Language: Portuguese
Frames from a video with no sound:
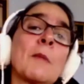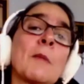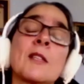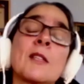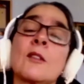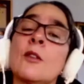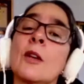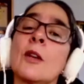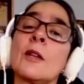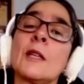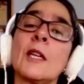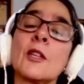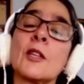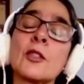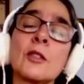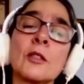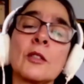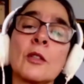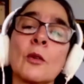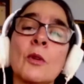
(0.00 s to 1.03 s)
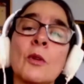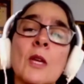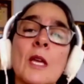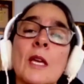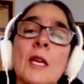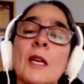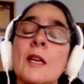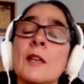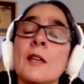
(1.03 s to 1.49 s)
mais do Nordeste. Então,
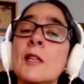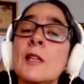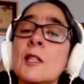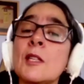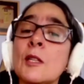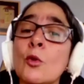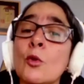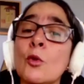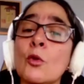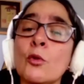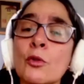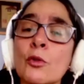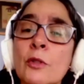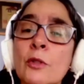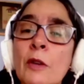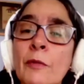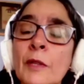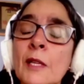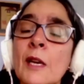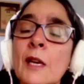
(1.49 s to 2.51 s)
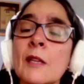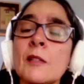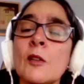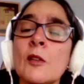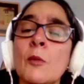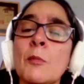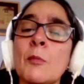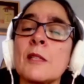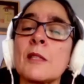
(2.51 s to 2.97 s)
existe concurso da Federação
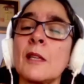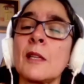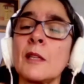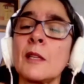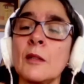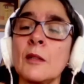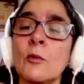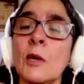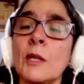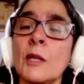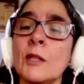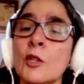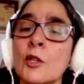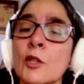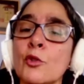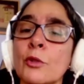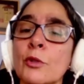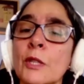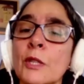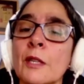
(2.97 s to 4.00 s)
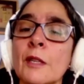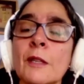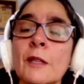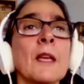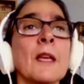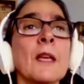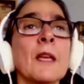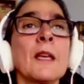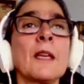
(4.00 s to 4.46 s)
Brasileira de Quadrilhas Junina
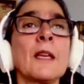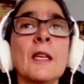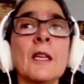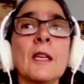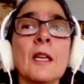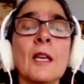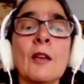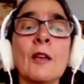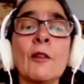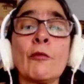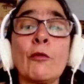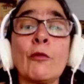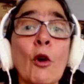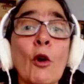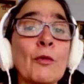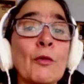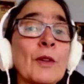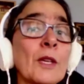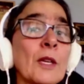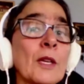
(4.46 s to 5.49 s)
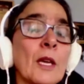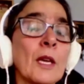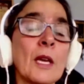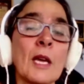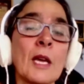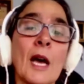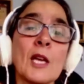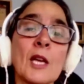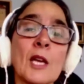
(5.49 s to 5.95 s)
que envolve
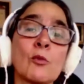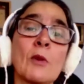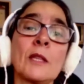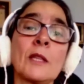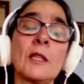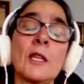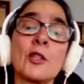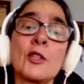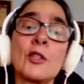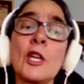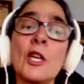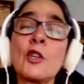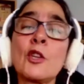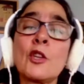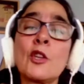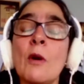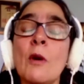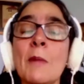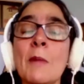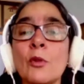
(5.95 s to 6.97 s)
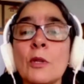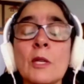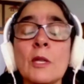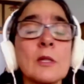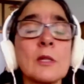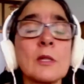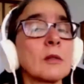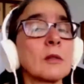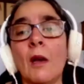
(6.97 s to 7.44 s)
as quadrilhas desde o
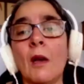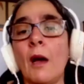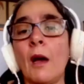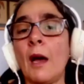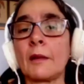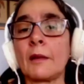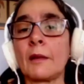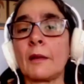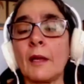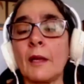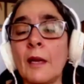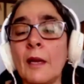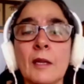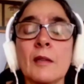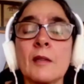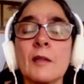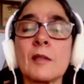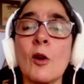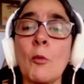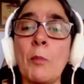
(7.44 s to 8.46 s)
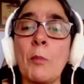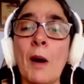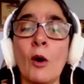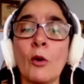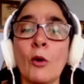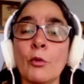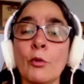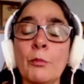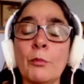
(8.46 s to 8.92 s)
Amazonas até São
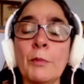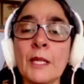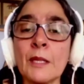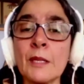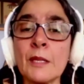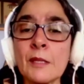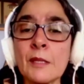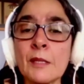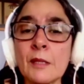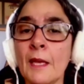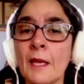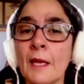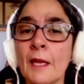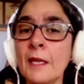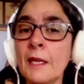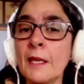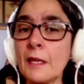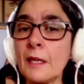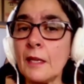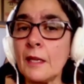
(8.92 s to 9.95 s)
Paulo, Minas, e